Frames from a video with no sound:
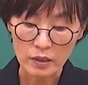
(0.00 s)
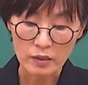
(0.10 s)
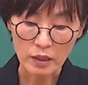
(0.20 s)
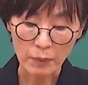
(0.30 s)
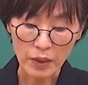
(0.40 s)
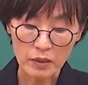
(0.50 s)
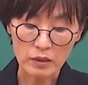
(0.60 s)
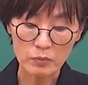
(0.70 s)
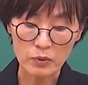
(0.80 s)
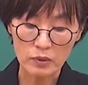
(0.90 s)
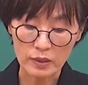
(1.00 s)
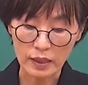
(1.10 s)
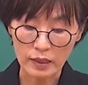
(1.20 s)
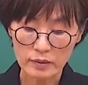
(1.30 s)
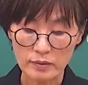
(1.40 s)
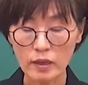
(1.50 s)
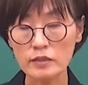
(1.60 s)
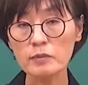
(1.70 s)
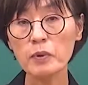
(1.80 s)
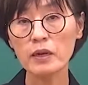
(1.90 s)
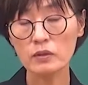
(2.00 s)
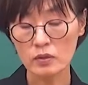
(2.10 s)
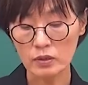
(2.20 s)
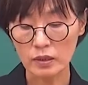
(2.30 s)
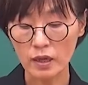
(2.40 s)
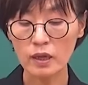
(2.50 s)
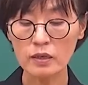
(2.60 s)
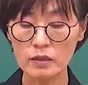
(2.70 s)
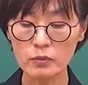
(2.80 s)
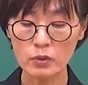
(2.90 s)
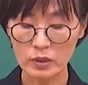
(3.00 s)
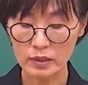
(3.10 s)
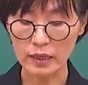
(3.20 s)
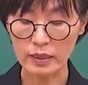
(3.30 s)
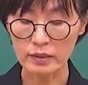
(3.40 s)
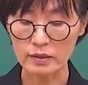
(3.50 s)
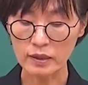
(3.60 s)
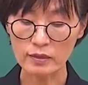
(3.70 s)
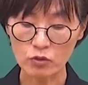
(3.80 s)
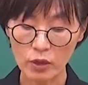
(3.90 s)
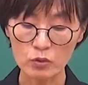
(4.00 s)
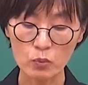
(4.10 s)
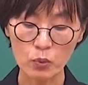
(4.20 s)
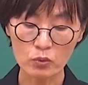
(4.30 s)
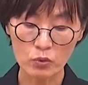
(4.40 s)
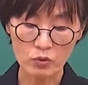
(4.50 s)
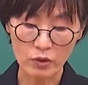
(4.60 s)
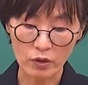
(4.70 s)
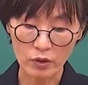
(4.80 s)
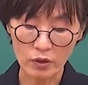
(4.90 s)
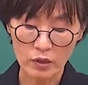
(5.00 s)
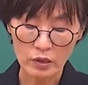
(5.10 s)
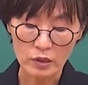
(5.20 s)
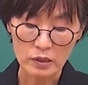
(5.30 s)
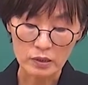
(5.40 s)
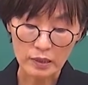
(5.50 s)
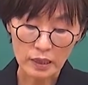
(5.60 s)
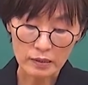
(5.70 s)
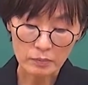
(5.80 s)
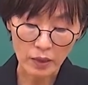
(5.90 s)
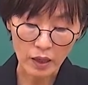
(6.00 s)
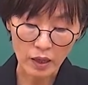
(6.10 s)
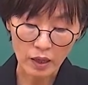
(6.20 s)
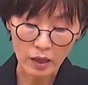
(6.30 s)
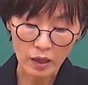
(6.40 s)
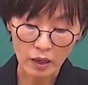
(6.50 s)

그 다음에 응급의료 기간, 제가 칠판에 써드린 게 응급의료 기간. 나중에 또 볼 거고요. 그 다음에